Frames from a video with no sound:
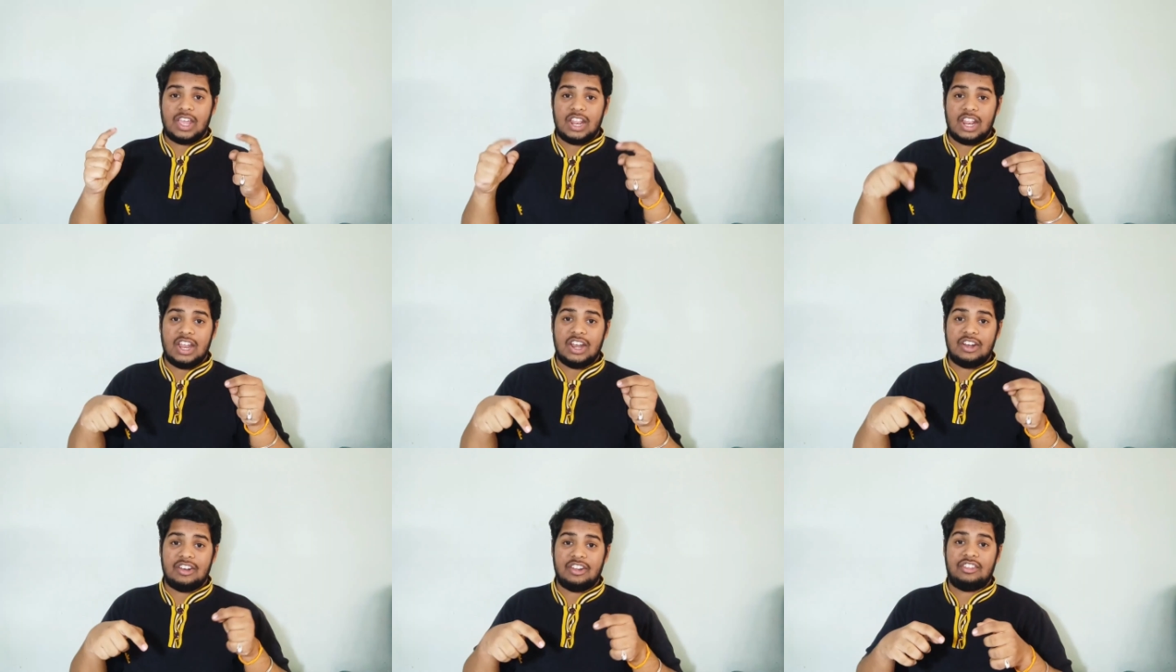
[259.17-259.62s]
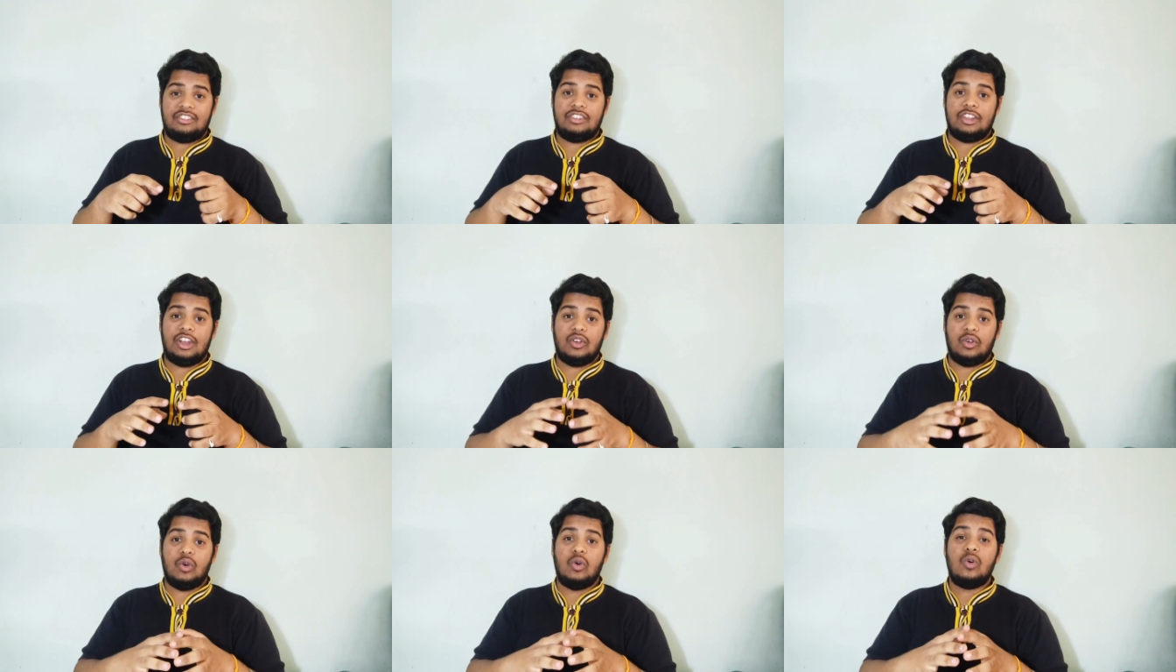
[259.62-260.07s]
लिए
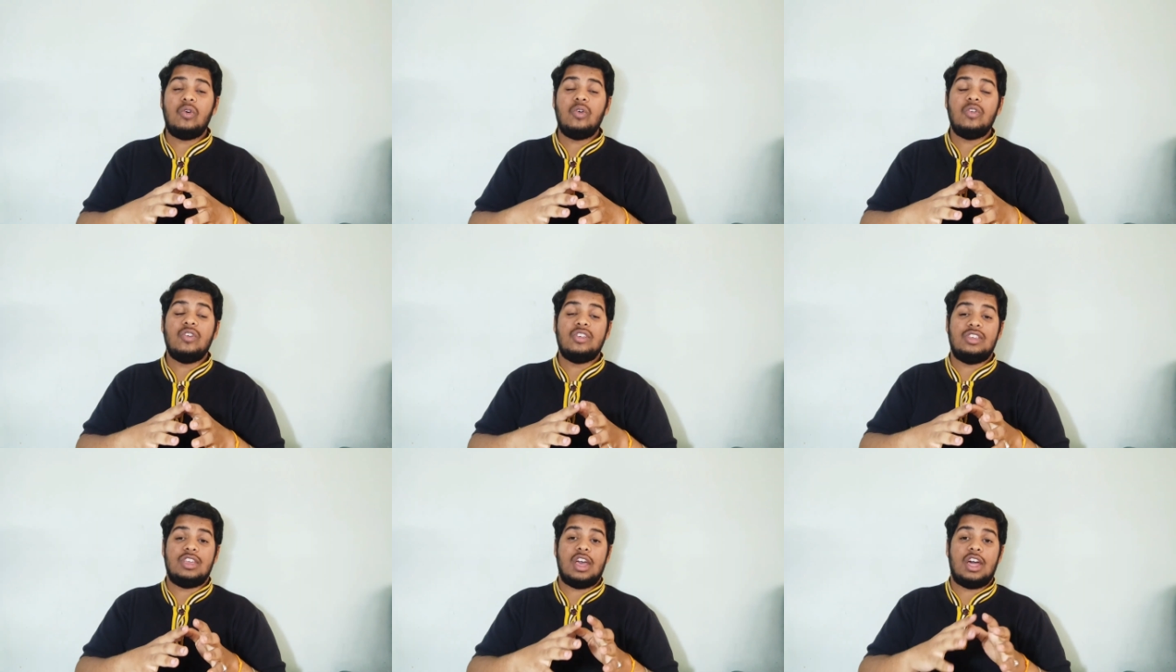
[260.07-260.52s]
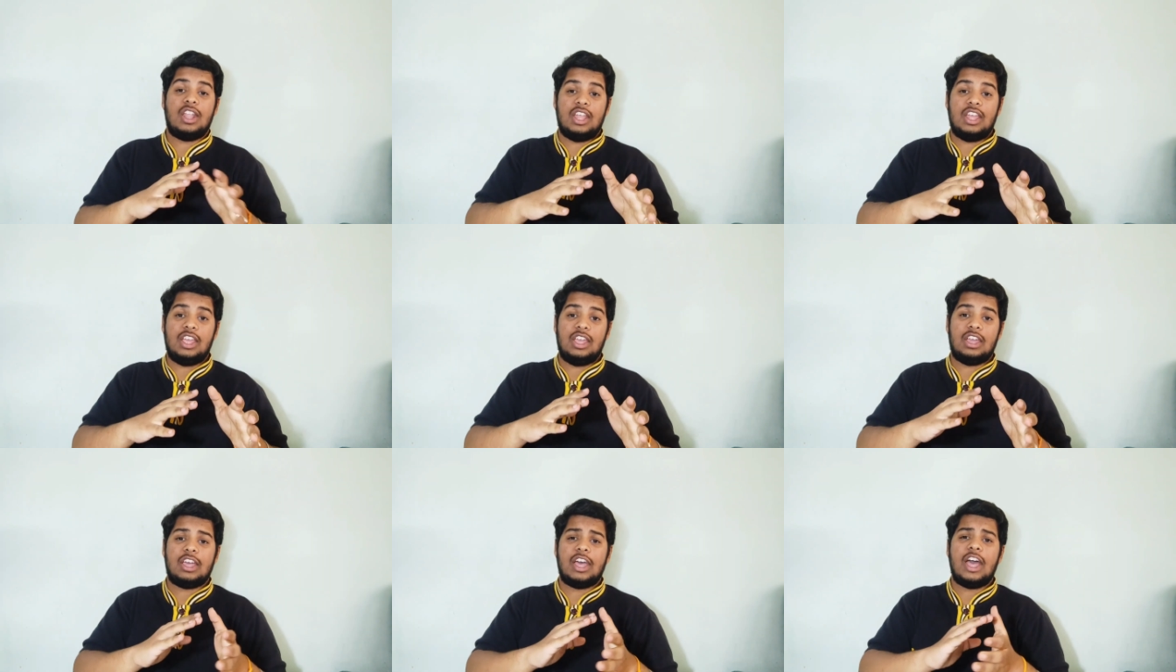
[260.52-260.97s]
इंटरेस्टेड हो या
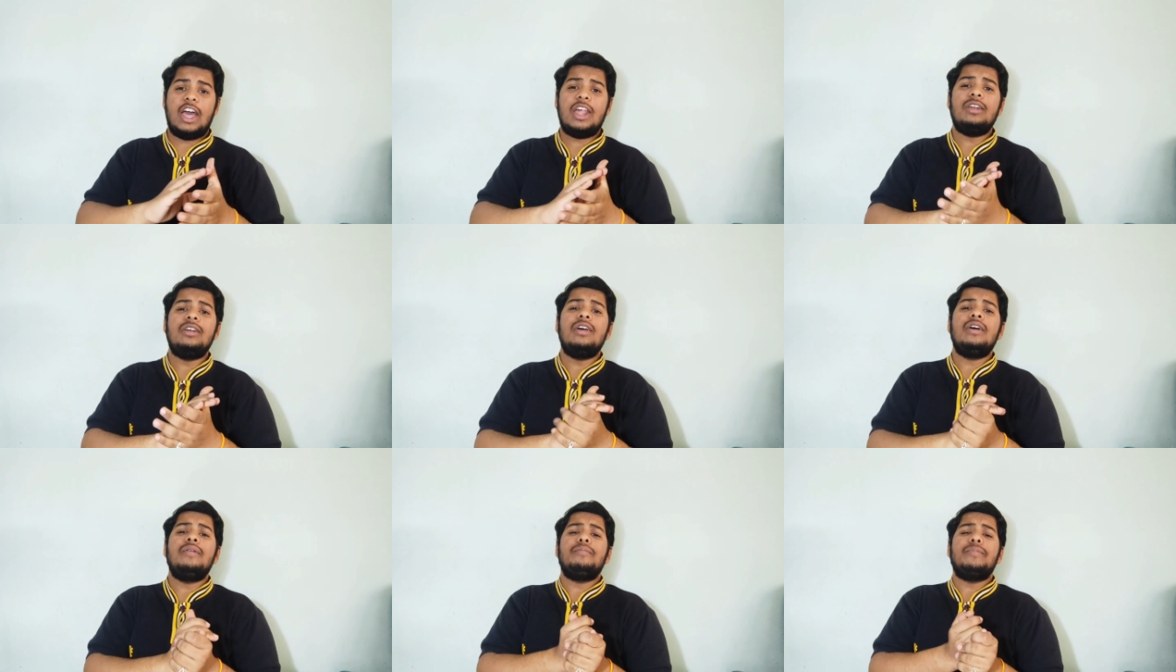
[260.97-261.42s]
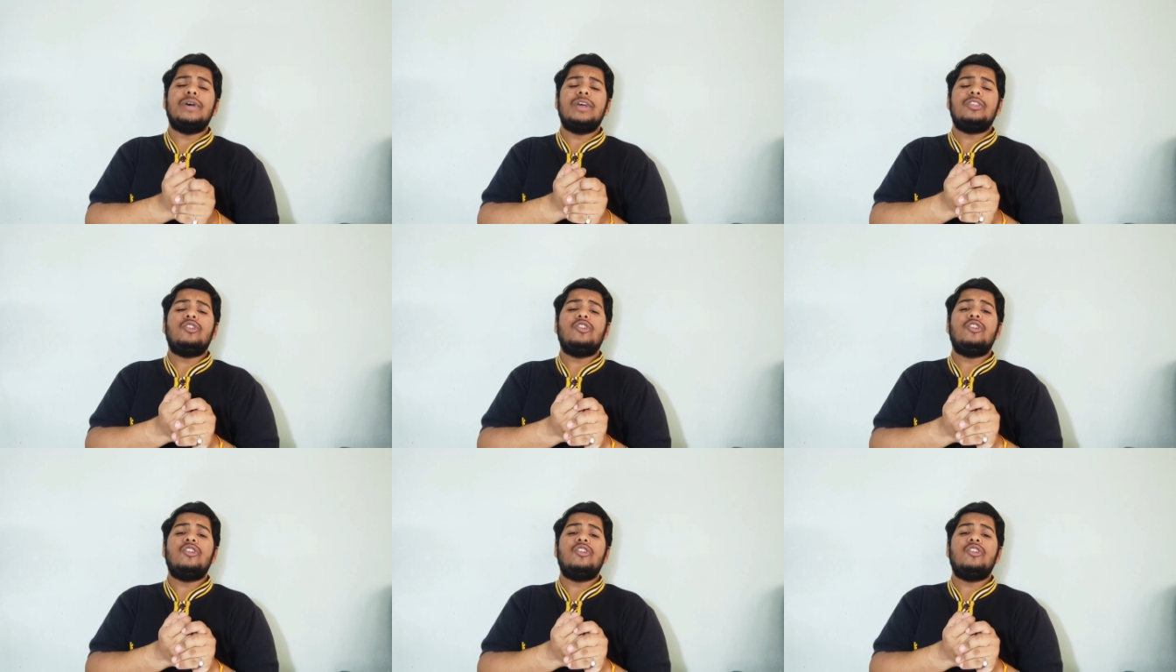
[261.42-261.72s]
नहीं खैर मैं तो